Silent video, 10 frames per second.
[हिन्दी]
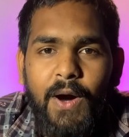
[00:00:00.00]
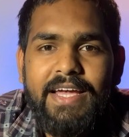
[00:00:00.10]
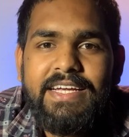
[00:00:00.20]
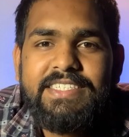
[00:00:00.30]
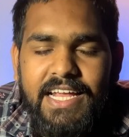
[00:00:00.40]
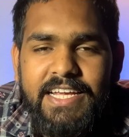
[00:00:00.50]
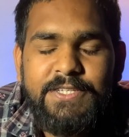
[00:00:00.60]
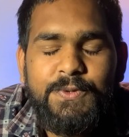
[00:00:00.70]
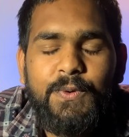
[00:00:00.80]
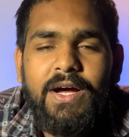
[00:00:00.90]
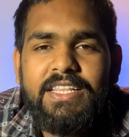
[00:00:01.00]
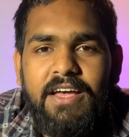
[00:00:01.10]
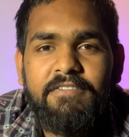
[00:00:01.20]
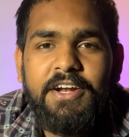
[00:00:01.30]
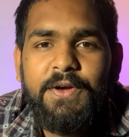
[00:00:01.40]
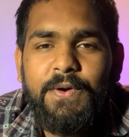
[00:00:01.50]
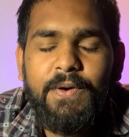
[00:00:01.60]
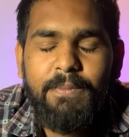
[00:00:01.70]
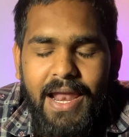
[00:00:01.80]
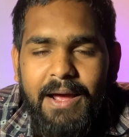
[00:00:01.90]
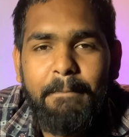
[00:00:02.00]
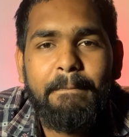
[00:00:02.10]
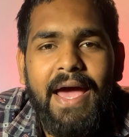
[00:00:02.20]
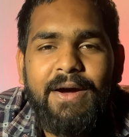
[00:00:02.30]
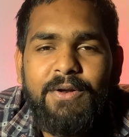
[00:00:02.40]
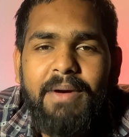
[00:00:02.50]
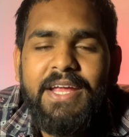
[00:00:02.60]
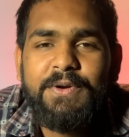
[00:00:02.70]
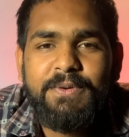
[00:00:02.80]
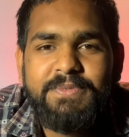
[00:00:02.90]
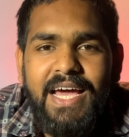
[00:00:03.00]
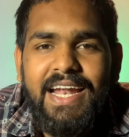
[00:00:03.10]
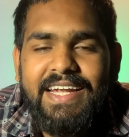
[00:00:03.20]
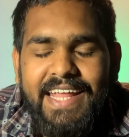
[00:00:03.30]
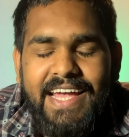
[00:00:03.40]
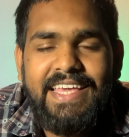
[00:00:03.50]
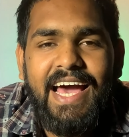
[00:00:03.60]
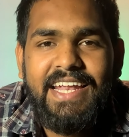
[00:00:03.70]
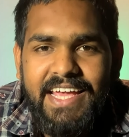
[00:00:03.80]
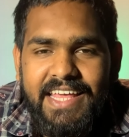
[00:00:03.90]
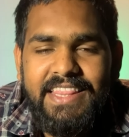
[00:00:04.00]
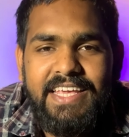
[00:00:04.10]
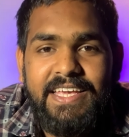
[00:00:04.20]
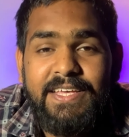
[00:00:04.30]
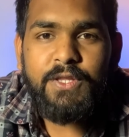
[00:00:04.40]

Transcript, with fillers: तो आइए चलिए शुरू करते हैं वीडियो को वेलकम बैक ऑन माय यूट्यूब चैनल टैग ज्ञान हिंदी